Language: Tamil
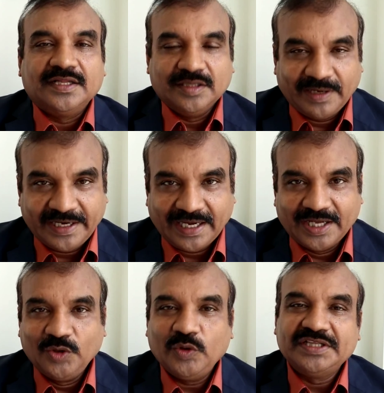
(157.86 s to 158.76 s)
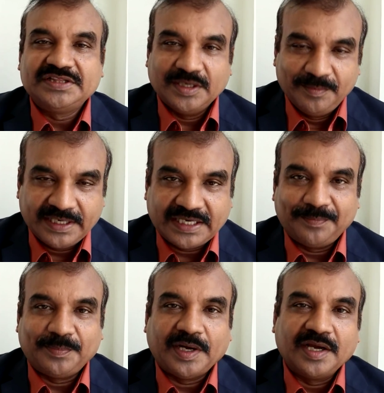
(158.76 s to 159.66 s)
அந்த மாதிரி அறிகுறி தென்பட்ட
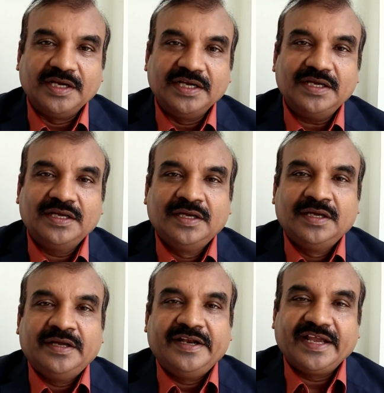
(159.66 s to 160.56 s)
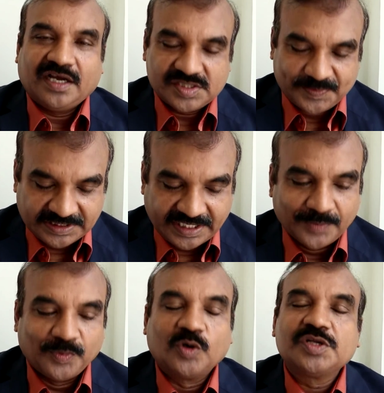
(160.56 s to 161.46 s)
பிறகு நீங்கள்
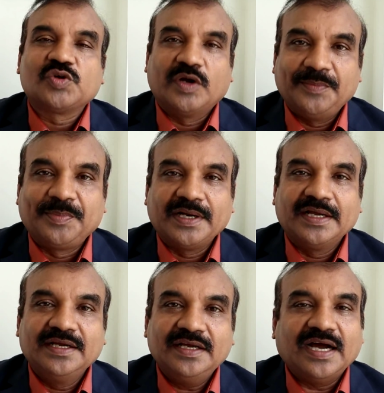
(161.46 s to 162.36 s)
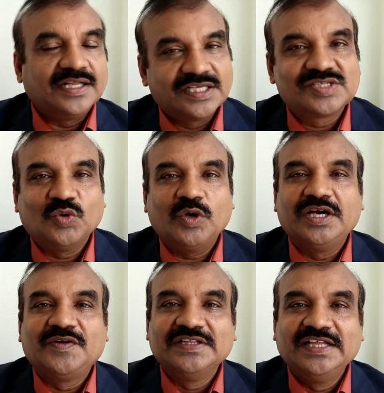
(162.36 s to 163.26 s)
ஆஸ்பத்திரிக்கு போகணும்னு சொன்ன பிறகு அந்த
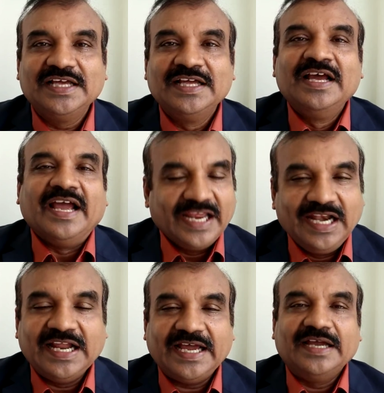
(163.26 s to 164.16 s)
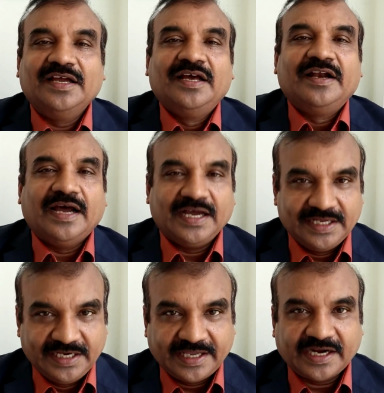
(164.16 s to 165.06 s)
ஸ்டூடெண்ட் வந்து இல்லை
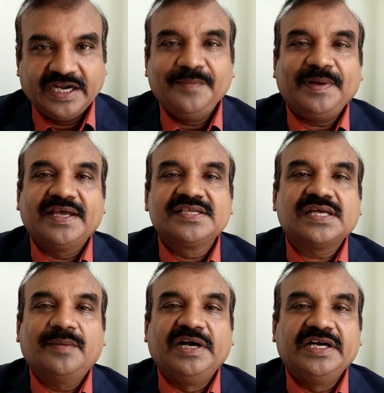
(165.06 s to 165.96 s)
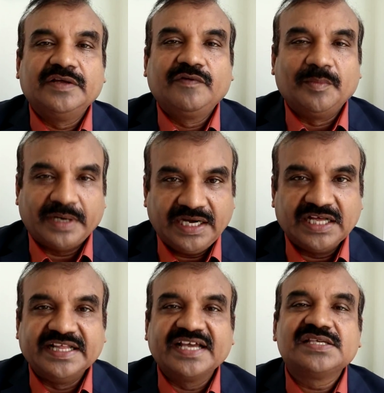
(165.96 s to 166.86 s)
நான் இன்னைக்கு கண்டிப்பாக எக்ஸாம் எழுத விரும்புகிறேன்
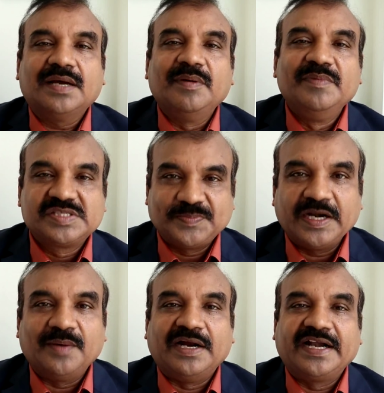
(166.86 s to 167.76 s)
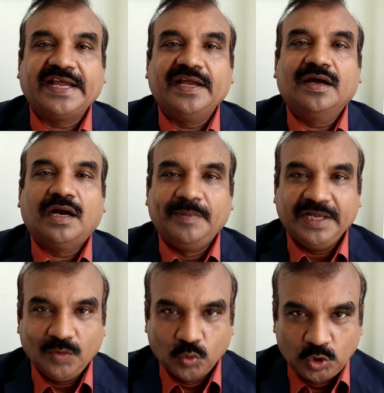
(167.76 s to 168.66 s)
நான் அந்த எக்ஸாமை மிஸ் பண்ண மாட்டேன்
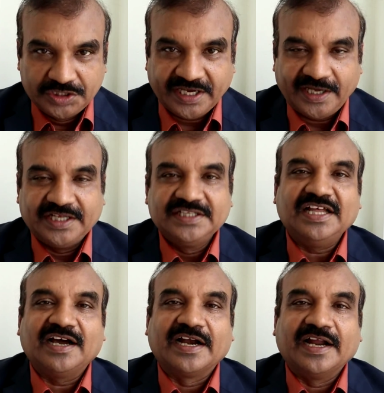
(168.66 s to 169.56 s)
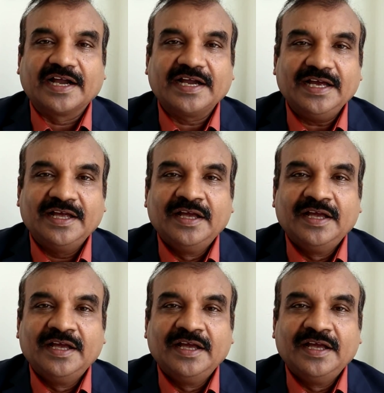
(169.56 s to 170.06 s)
அப்படின்னு உறுதியாக இருந்தாங்கனாக்க